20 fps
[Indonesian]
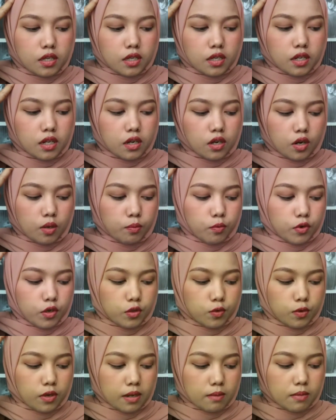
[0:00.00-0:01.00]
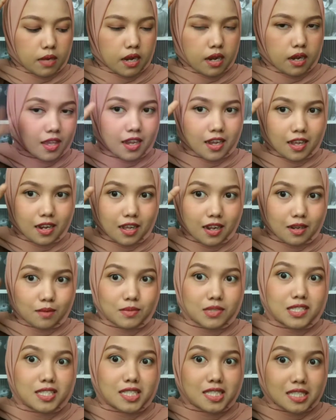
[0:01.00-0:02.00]
jadi kalaupun itu emang hal-hal
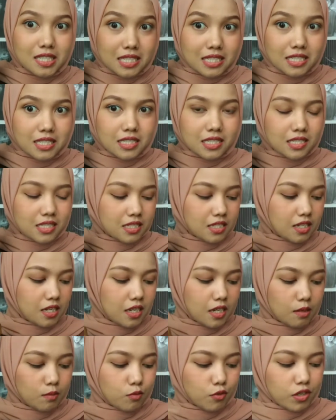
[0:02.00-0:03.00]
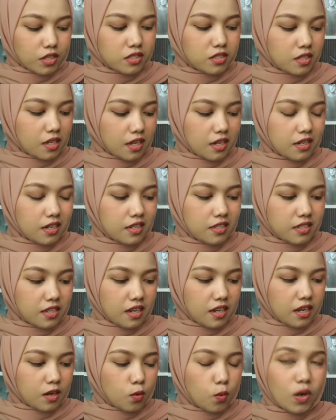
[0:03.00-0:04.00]
mistis mungkin
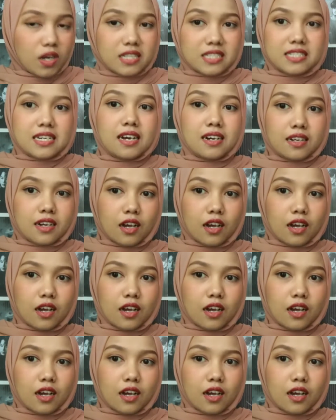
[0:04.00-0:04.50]
seadanya wajar